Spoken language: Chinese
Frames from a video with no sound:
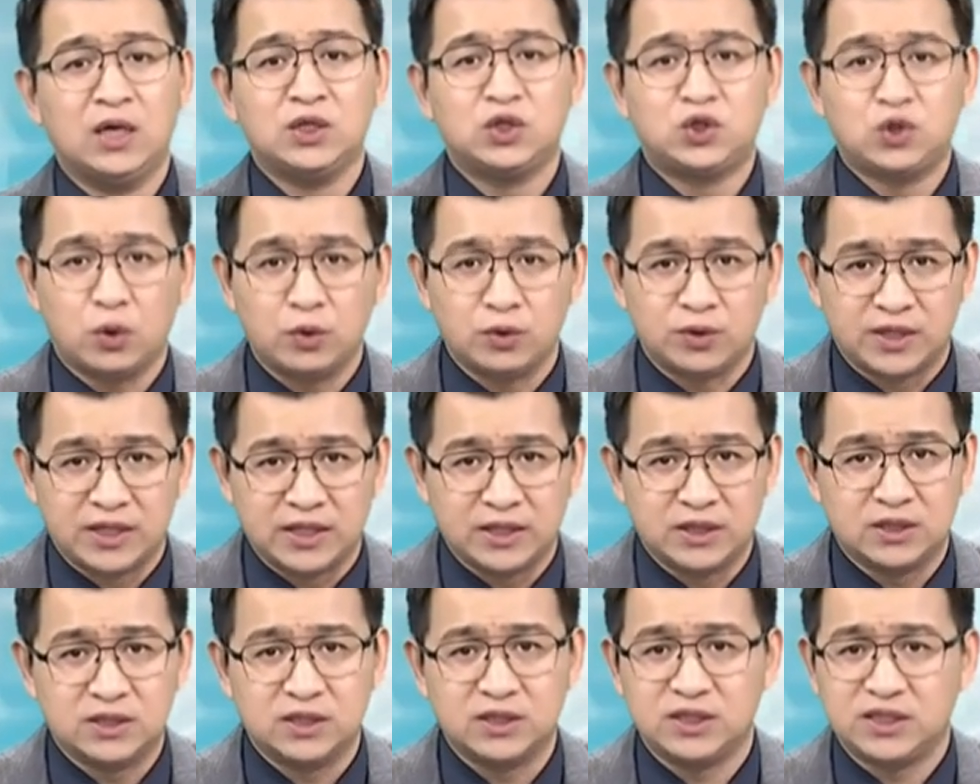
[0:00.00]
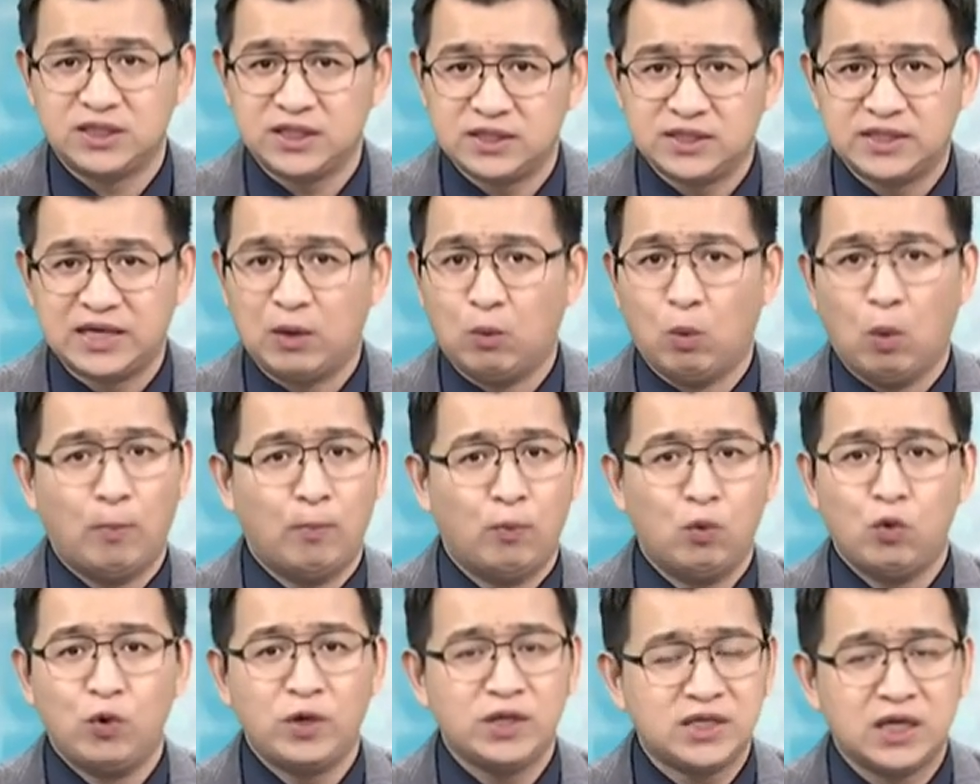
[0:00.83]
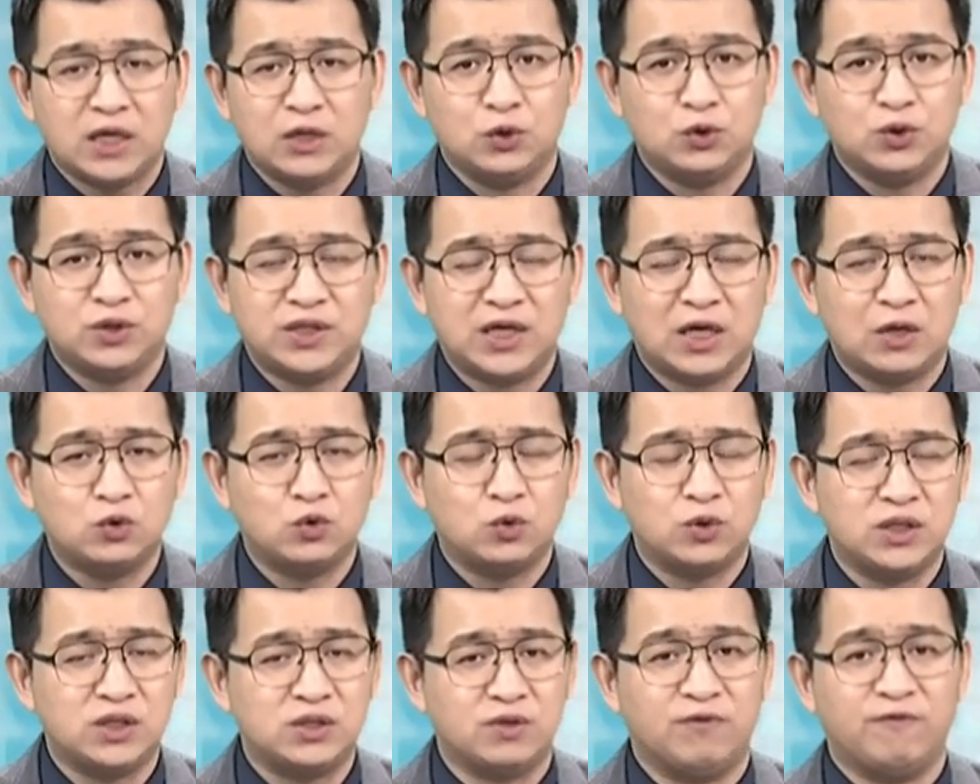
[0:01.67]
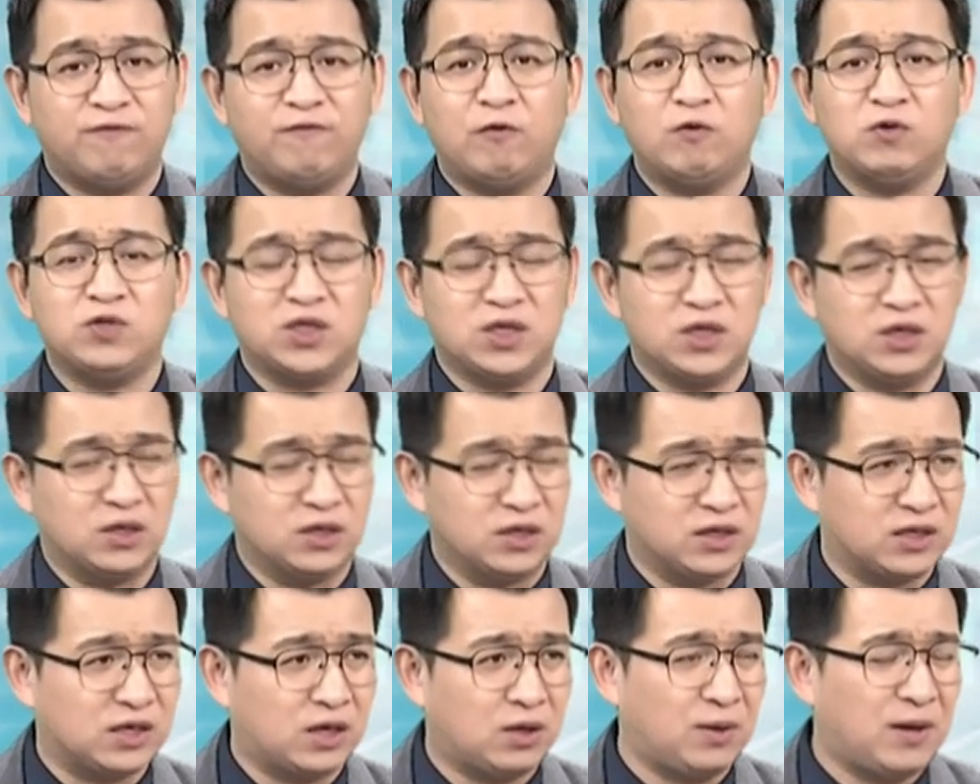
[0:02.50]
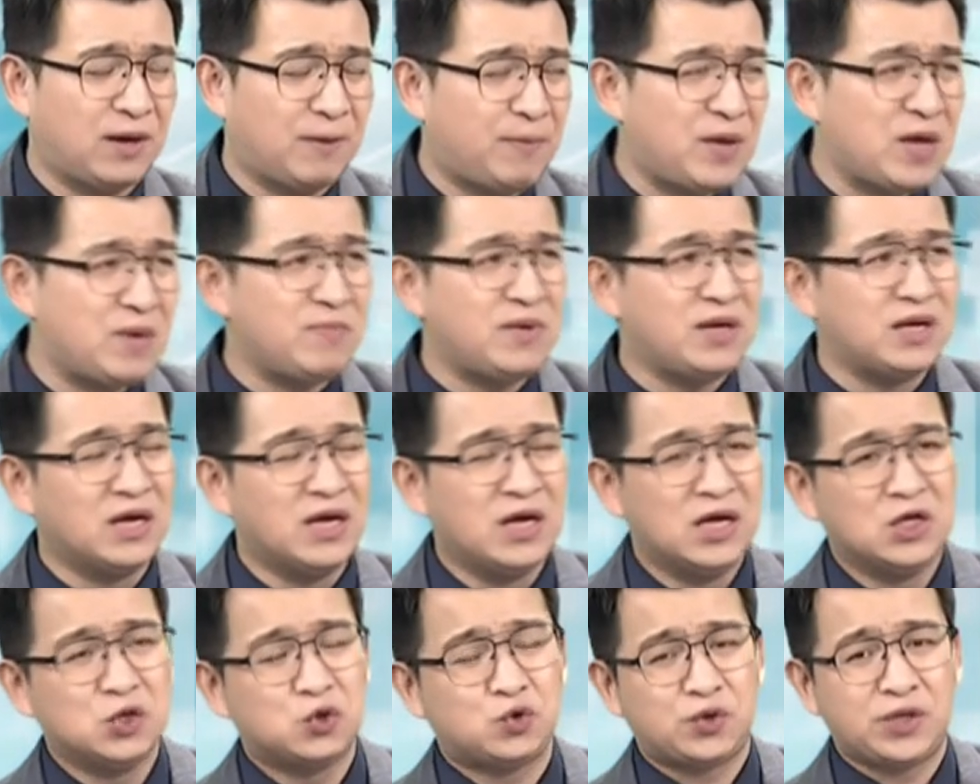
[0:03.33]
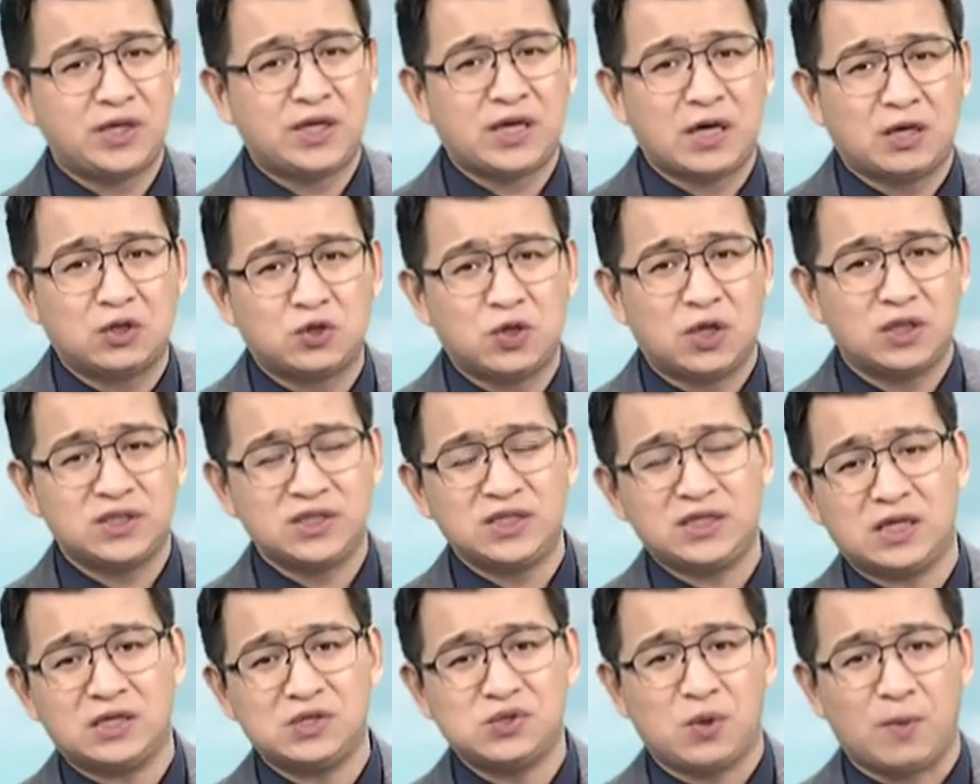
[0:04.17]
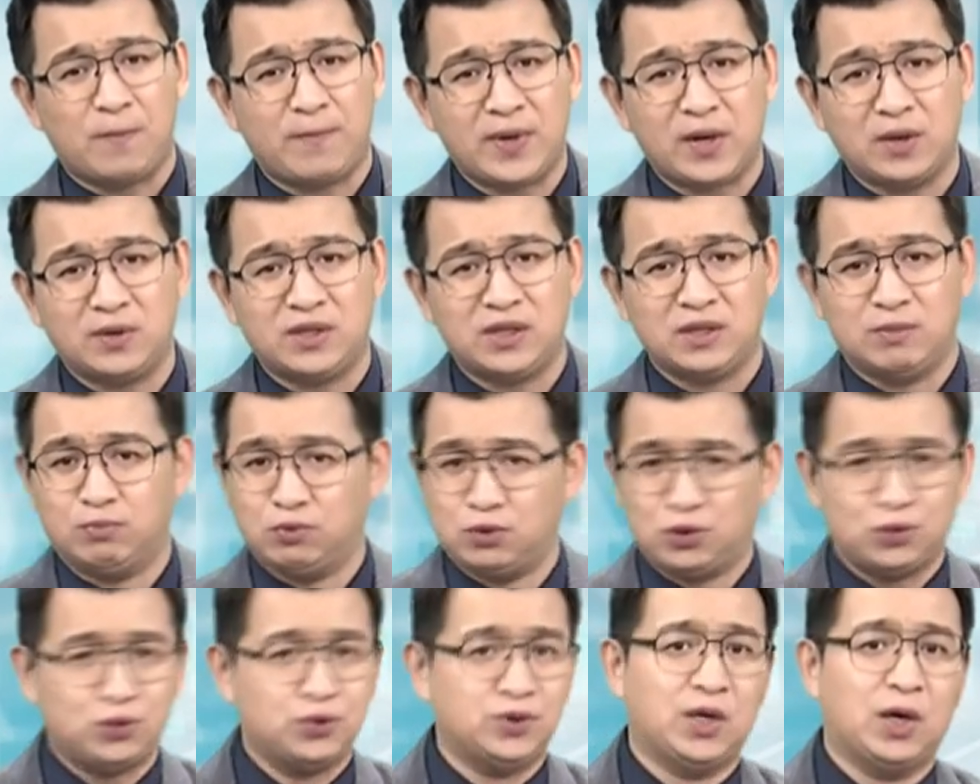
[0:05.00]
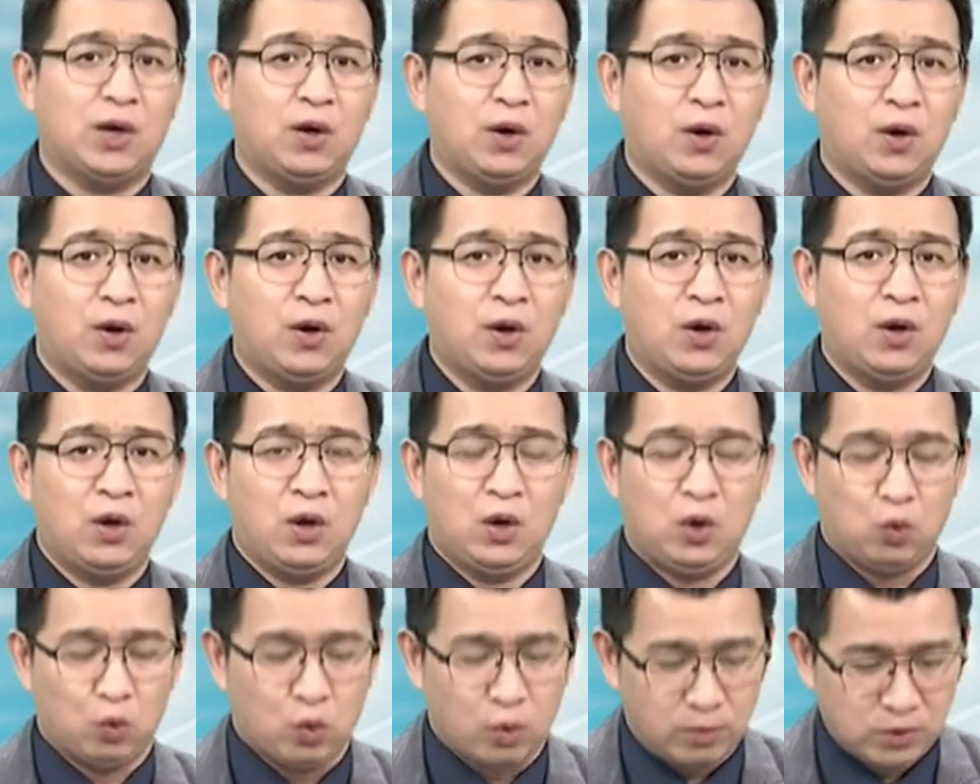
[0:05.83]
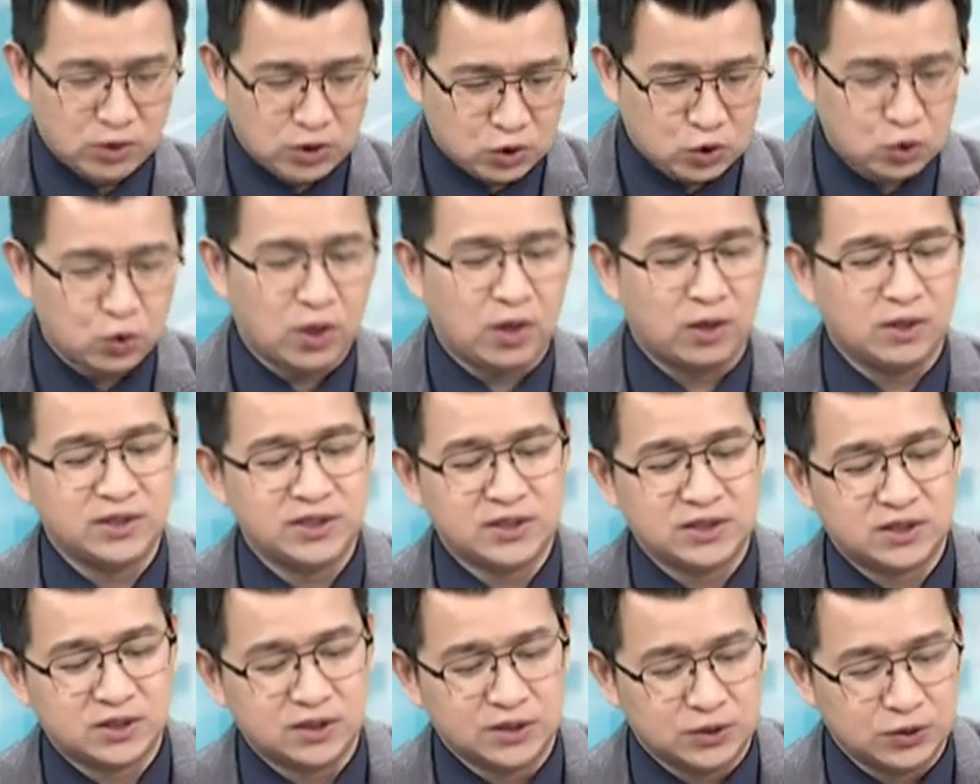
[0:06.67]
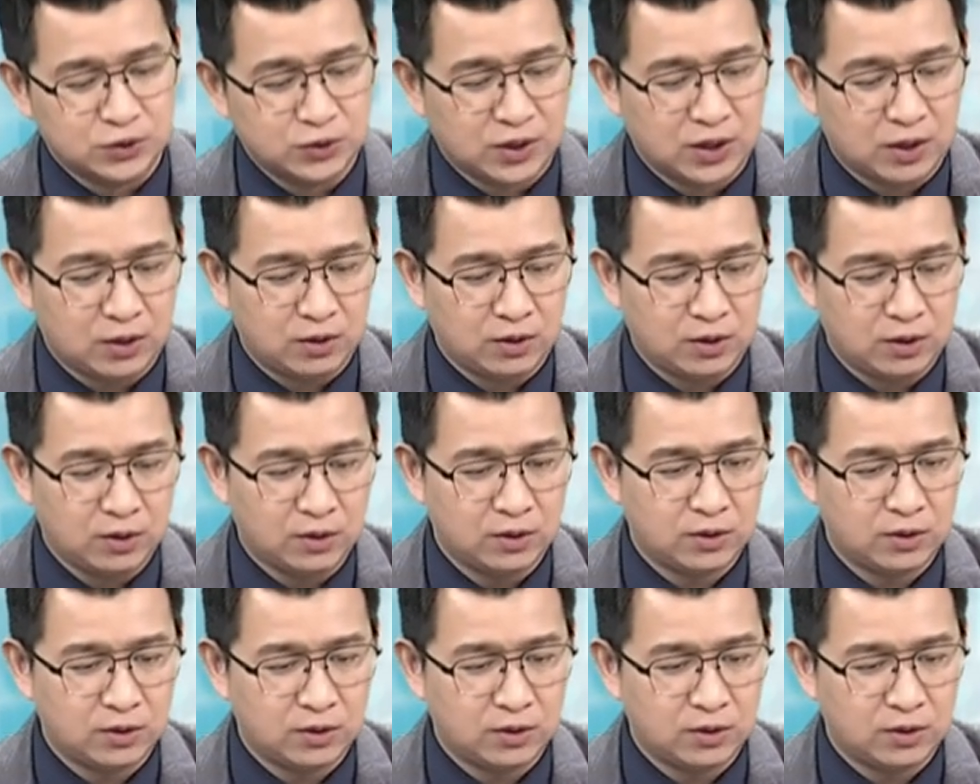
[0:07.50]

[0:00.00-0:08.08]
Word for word: 重点是现在我不会叫你去操作那种风险很高啊，拼命追高创新高这种标的，不需要。我们就做好一件事情就好了。